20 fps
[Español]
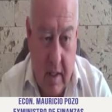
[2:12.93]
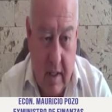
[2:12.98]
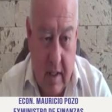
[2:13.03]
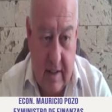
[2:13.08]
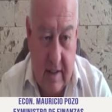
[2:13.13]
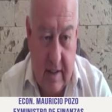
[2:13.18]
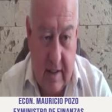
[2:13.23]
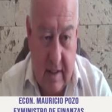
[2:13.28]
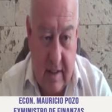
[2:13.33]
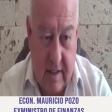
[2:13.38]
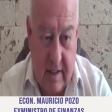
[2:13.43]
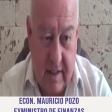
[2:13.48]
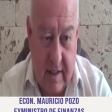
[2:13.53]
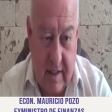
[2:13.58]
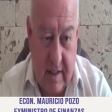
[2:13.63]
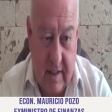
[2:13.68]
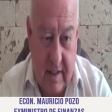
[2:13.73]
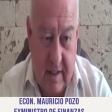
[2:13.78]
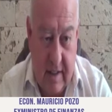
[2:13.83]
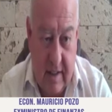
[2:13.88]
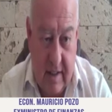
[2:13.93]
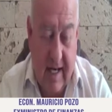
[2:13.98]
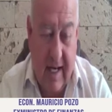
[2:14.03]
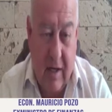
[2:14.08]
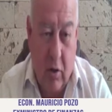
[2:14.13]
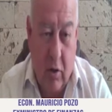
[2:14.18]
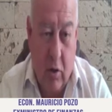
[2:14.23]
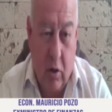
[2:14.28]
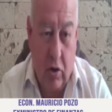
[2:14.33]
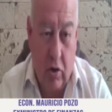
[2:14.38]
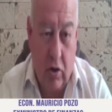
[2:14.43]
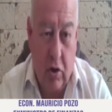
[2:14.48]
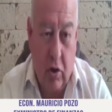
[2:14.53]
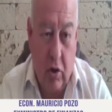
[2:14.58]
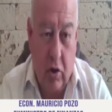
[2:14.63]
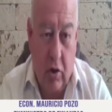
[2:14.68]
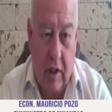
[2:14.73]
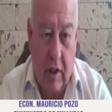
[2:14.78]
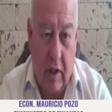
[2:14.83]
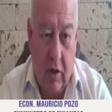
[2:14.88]
Es decir, el
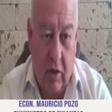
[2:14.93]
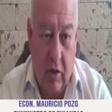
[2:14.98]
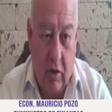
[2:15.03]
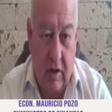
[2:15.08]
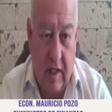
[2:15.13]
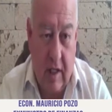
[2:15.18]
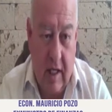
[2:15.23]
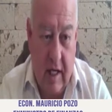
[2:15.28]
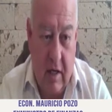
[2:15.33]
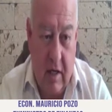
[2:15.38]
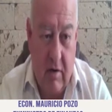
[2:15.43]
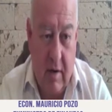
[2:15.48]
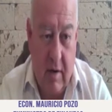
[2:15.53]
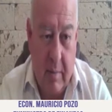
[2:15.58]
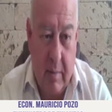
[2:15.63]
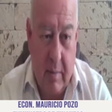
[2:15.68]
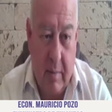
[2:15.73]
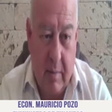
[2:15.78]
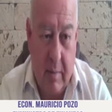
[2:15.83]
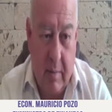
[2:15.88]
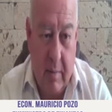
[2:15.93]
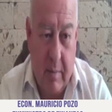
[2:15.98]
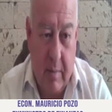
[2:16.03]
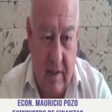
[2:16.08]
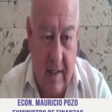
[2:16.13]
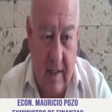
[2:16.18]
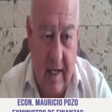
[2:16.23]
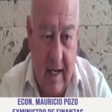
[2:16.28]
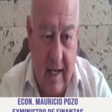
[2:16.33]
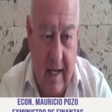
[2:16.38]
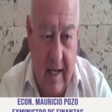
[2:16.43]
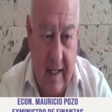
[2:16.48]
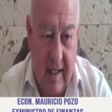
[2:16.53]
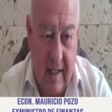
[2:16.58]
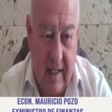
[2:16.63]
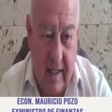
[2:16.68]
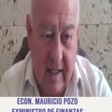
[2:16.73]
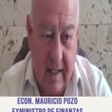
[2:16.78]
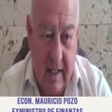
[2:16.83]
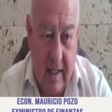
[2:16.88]
costo de no tener una aprobación de la
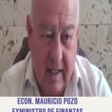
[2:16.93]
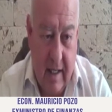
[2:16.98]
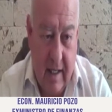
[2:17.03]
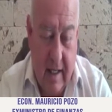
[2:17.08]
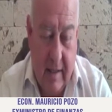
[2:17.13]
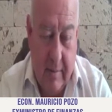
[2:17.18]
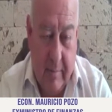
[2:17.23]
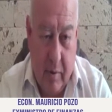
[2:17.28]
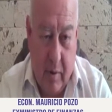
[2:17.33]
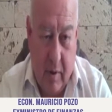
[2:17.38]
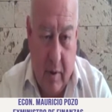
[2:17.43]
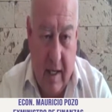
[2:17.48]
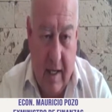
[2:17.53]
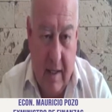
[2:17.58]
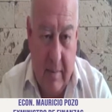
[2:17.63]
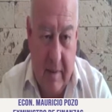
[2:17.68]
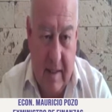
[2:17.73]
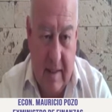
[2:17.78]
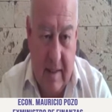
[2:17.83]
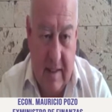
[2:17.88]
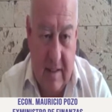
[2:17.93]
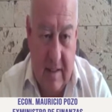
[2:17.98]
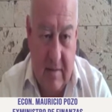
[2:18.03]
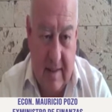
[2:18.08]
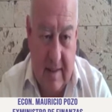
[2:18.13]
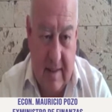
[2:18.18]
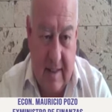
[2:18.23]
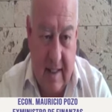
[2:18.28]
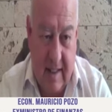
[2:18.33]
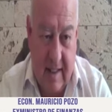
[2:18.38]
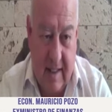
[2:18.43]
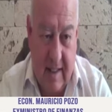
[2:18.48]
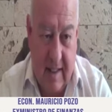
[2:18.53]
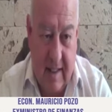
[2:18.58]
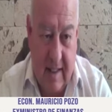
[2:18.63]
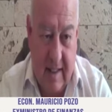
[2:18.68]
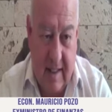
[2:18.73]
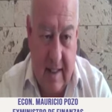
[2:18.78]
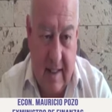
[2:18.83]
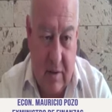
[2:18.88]
ley probablemente es bastante
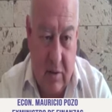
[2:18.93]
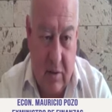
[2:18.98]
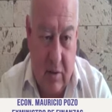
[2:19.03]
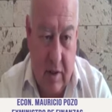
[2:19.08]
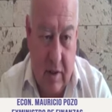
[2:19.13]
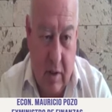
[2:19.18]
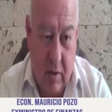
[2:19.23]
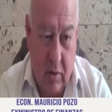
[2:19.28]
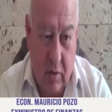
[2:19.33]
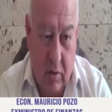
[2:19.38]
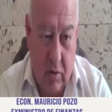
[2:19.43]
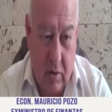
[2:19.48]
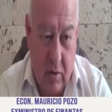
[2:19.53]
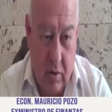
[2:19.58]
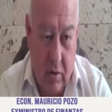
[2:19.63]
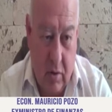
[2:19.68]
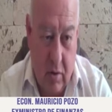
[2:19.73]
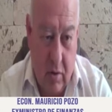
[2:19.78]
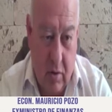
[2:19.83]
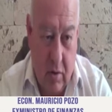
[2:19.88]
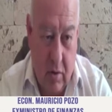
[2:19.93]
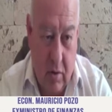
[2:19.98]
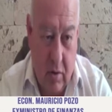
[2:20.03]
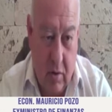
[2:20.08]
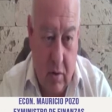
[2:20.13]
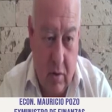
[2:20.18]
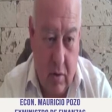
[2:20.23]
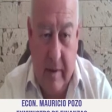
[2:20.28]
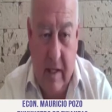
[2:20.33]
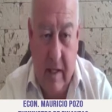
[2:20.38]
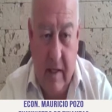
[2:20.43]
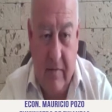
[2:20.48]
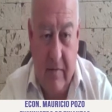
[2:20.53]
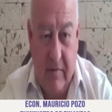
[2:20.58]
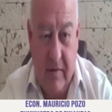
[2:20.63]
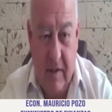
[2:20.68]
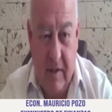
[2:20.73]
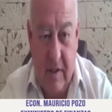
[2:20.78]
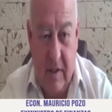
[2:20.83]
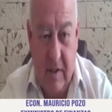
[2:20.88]
más oneroso que el
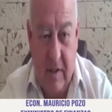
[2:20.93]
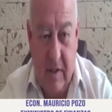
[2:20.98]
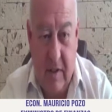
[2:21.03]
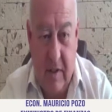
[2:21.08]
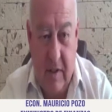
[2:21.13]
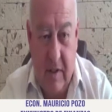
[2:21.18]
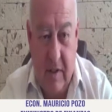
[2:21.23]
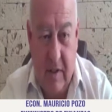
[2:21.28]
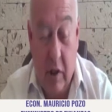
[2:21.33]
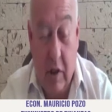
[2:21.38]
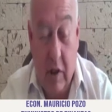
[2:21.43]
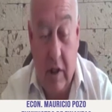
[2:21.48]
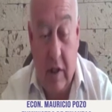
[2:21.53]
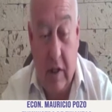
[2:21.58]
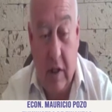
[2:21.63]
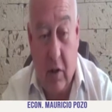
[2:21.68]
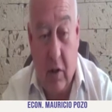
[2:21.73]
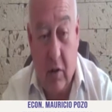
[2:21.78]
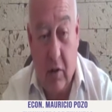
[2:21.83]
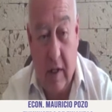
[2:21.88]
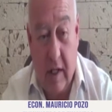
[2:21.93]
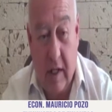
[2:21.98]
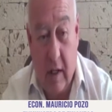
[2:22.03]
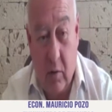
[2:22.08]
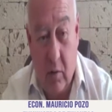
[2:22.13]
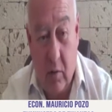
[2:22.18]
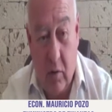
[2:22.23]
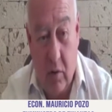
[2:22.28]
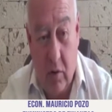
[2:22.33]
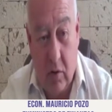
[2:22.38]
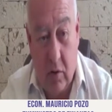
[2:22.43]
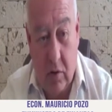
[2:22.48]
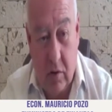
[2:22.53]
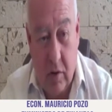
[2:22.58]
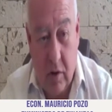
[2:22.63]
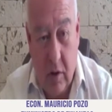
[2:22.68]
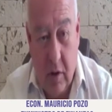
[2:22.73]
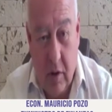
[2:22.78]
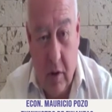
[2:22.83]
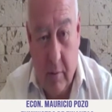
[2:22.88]
beneficio político de algunos
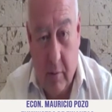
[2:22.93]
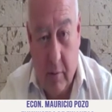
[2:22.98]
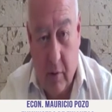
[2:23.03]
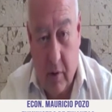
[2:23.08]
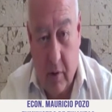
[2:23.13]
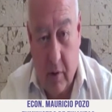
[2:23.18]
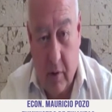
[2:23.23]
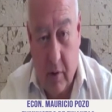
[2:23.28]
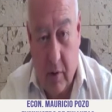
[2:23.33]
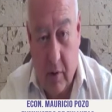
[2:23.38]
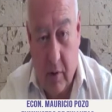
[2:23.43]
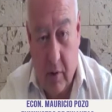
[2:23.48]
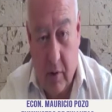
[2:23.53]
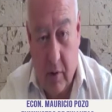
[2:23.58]
porque esta